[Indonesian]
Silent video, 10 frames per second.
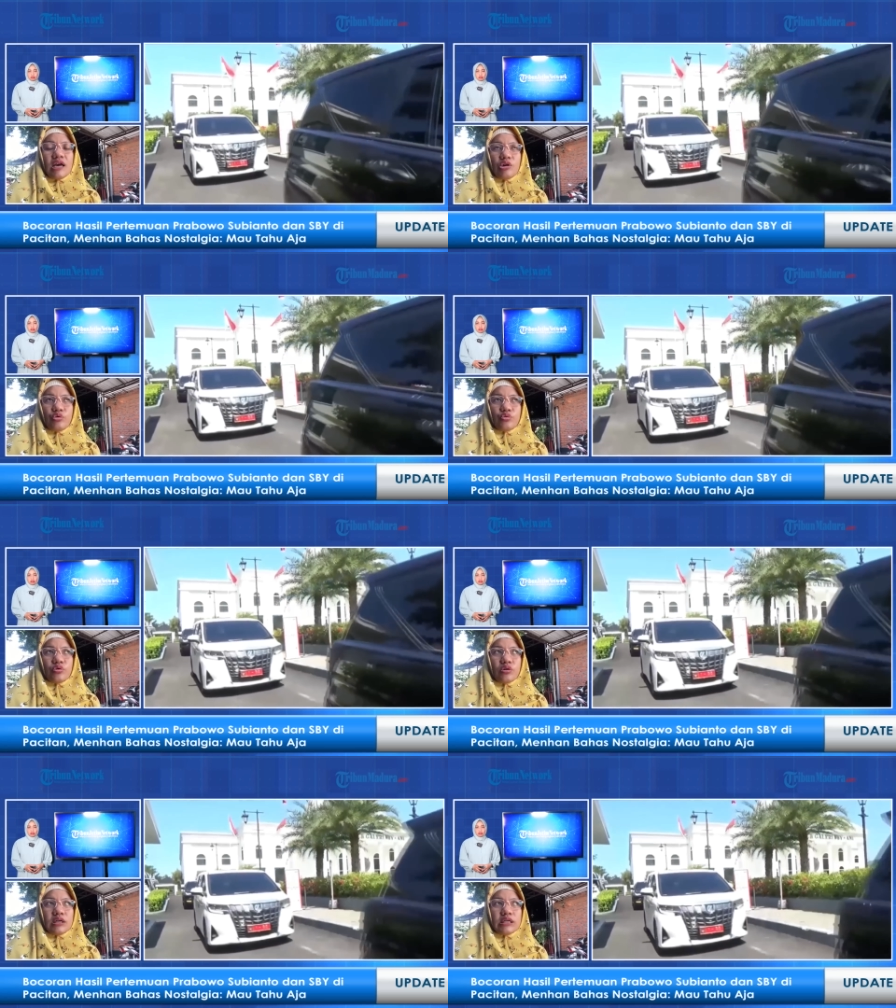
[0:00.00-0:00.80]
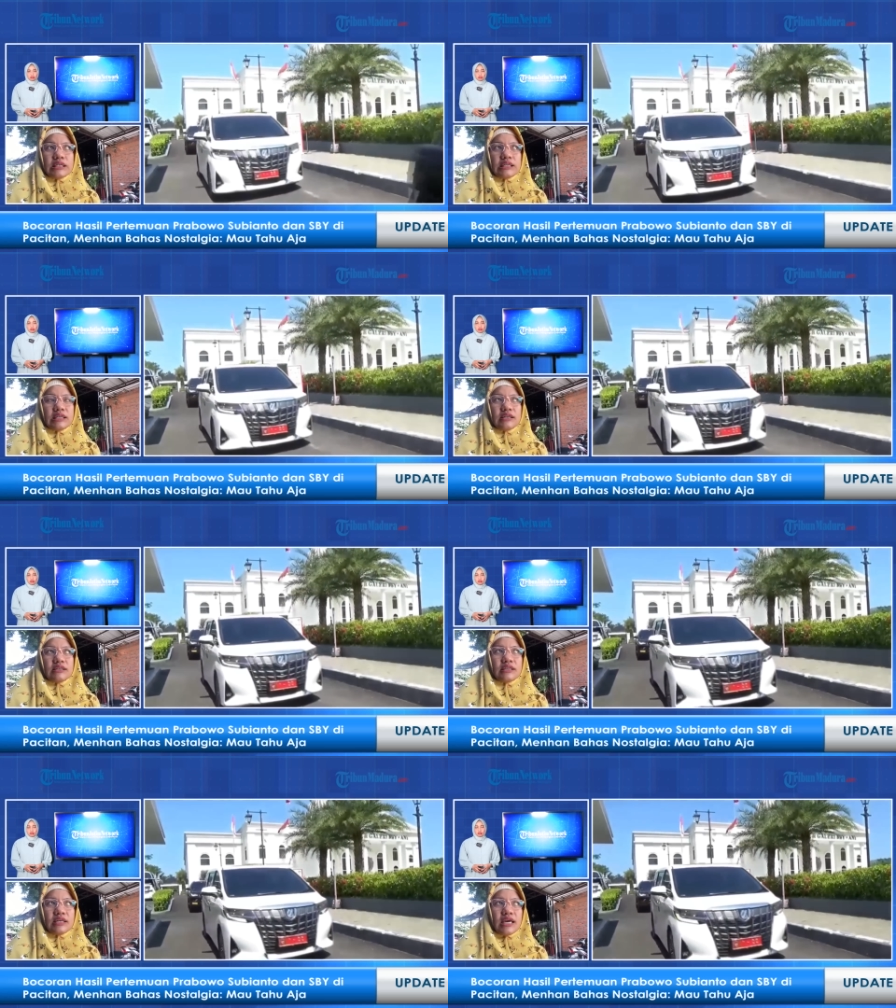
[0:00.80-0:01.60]
Lalu
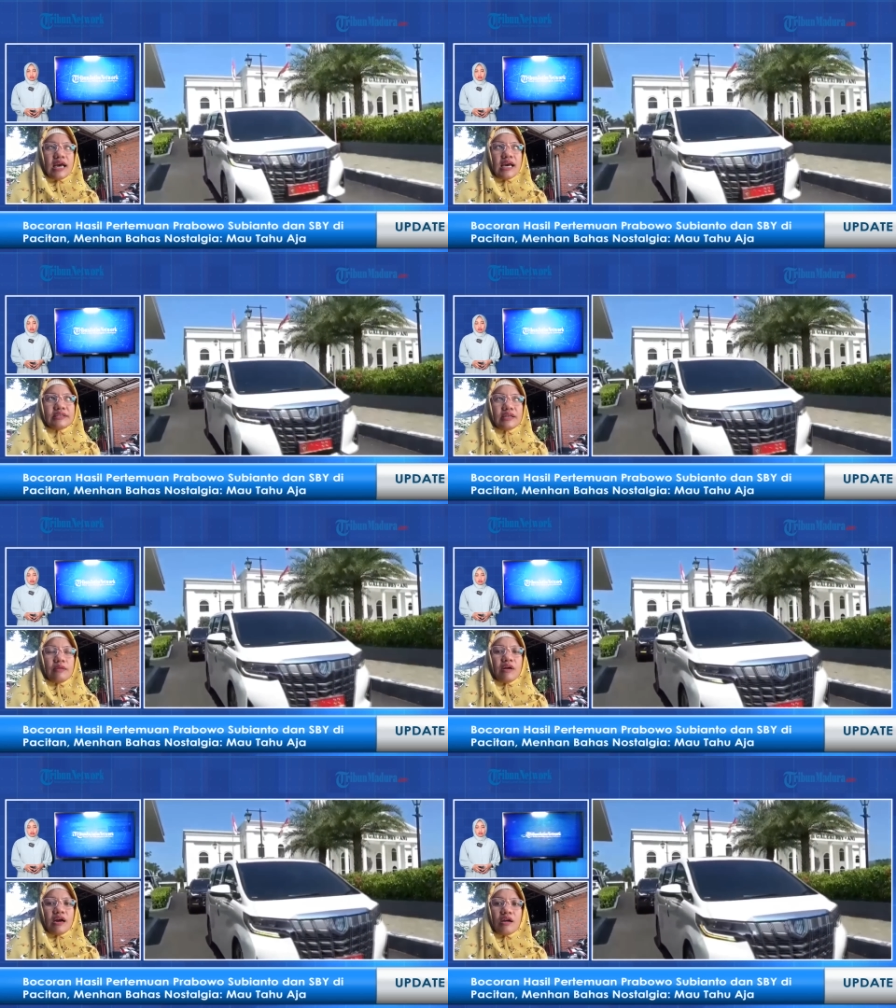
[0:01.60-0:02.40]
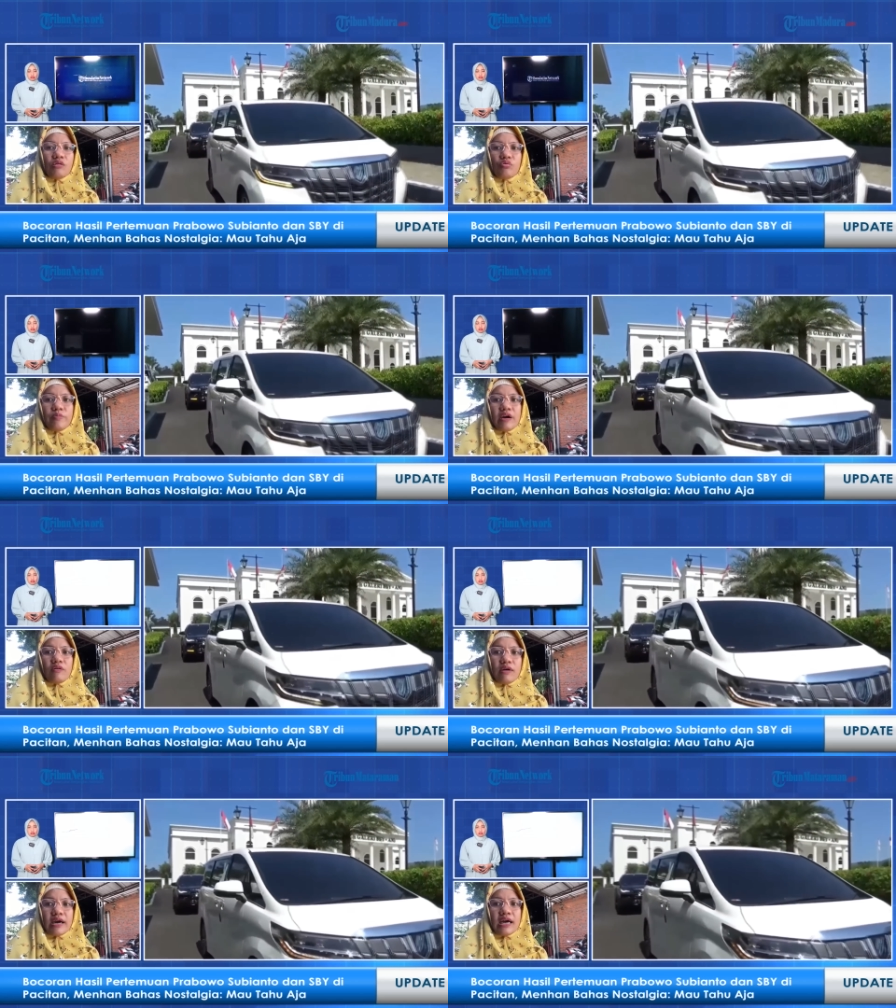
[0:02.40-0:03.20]
eh, dia hanya mengaku
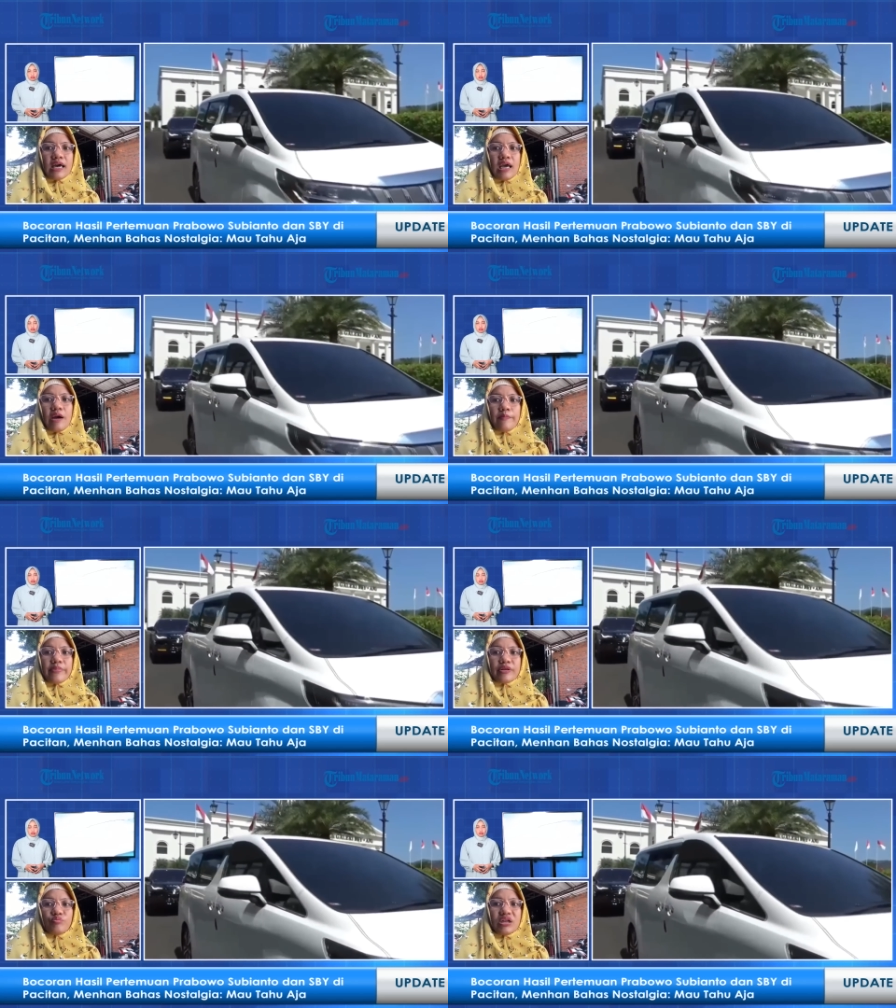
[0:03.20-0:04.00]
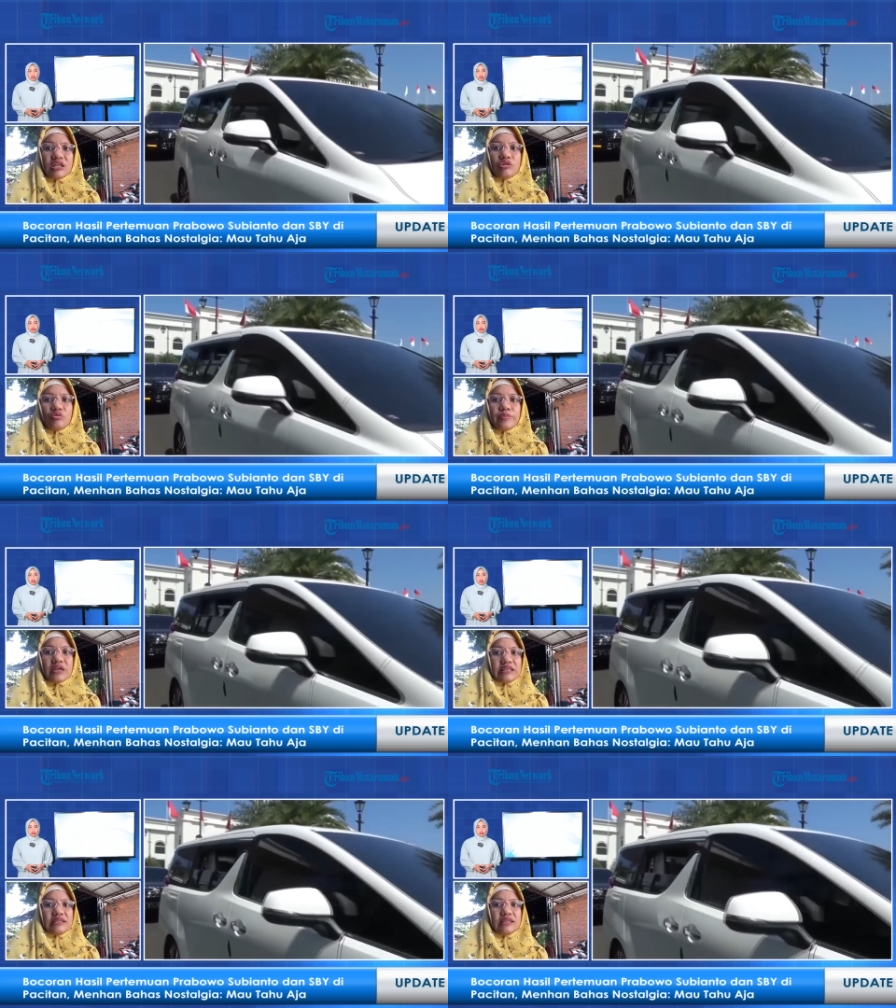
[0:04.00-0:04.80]
bahwa pertemuan itu
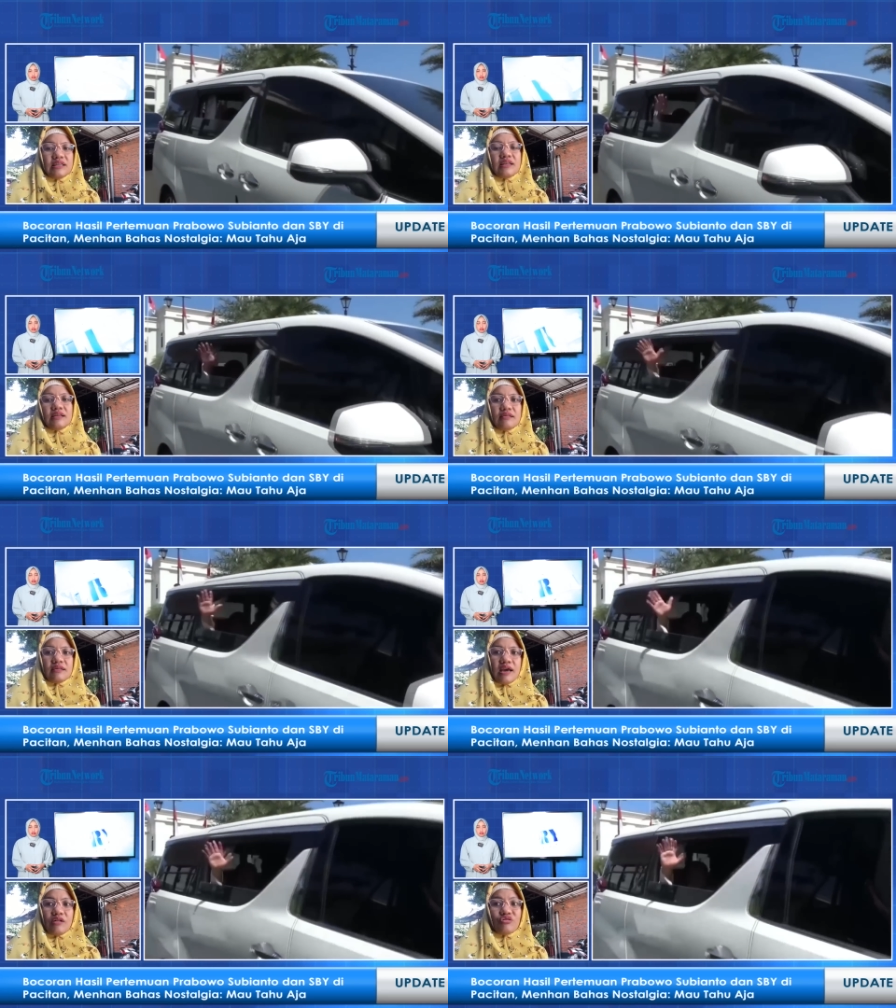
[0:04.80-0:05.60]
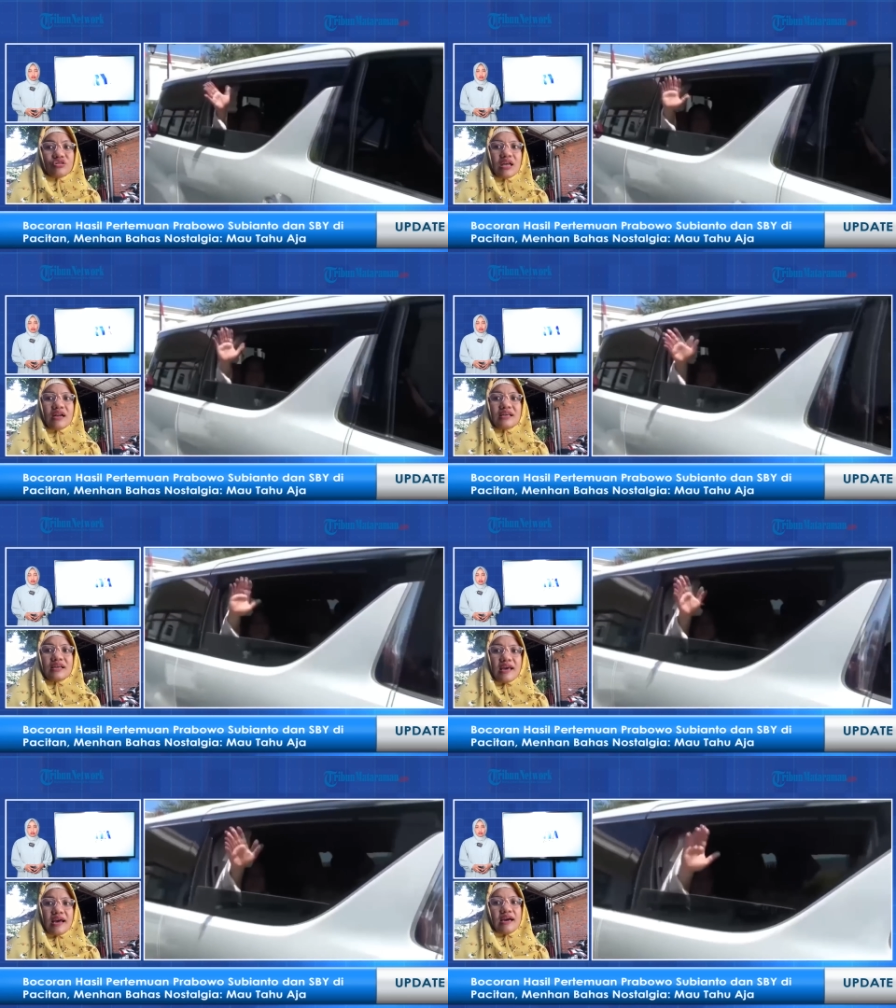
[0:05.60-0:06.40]
berisi tentang
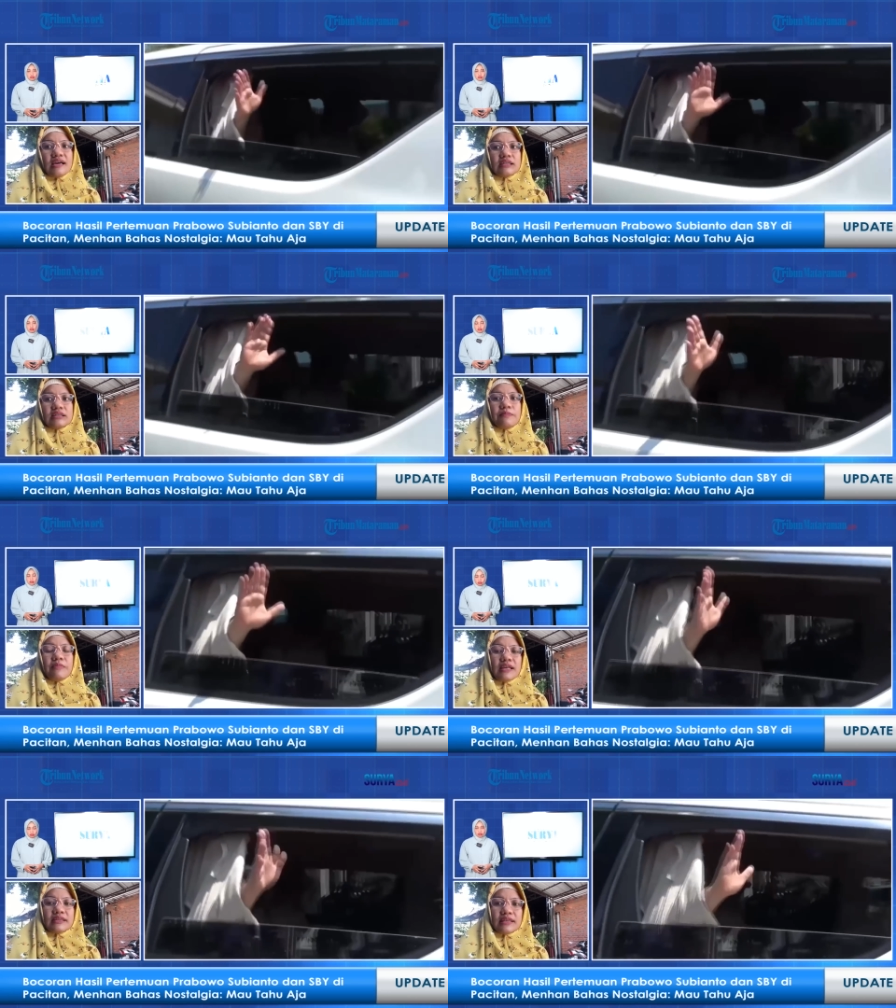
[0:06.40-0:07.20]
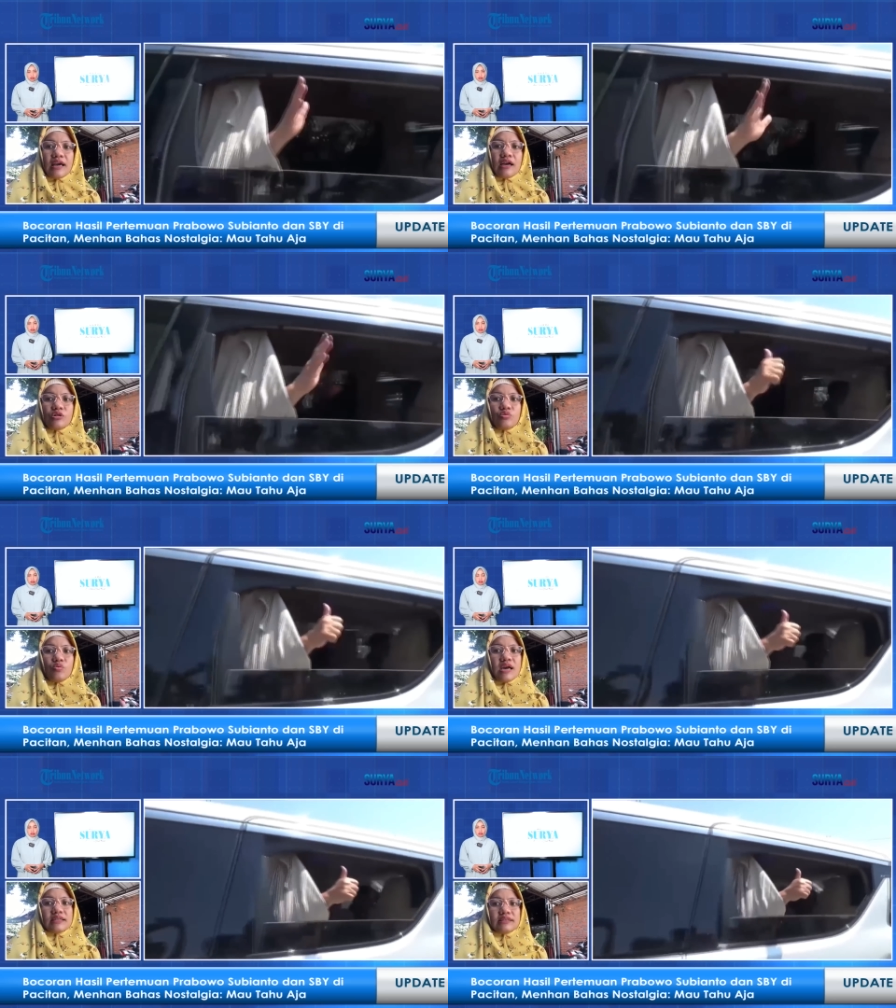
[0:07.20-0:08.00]
nostalgia semasa
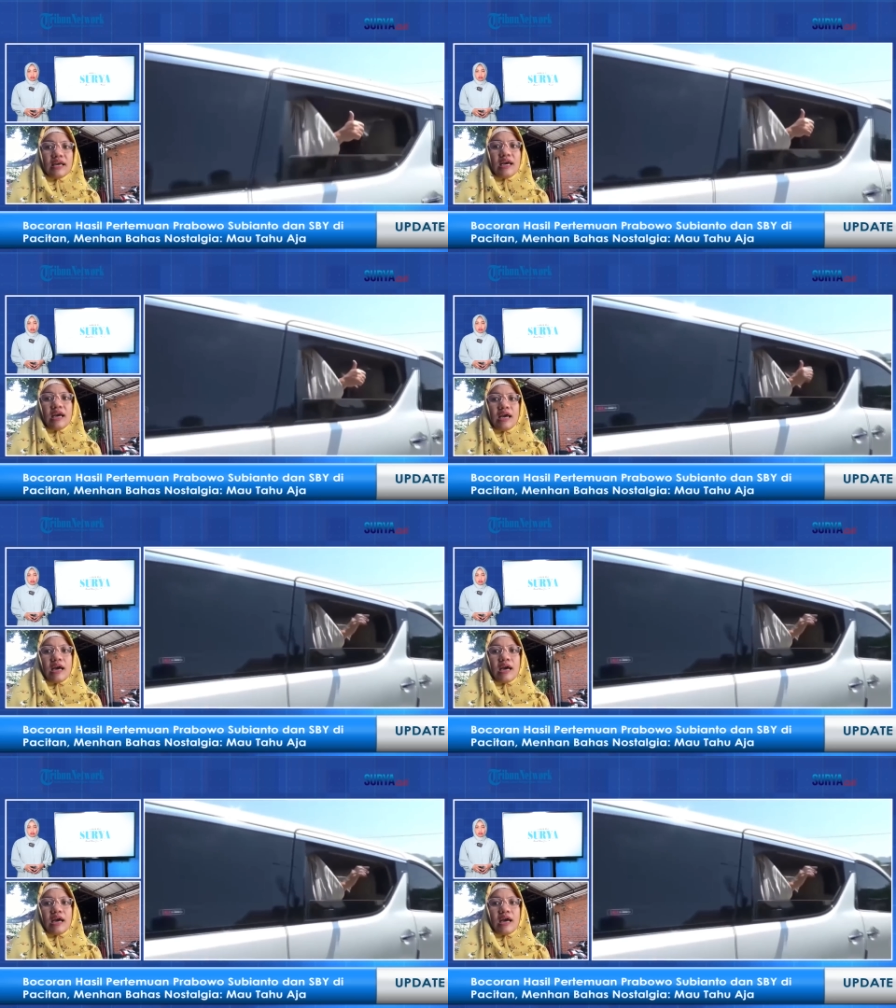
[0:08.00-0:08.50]
keduanya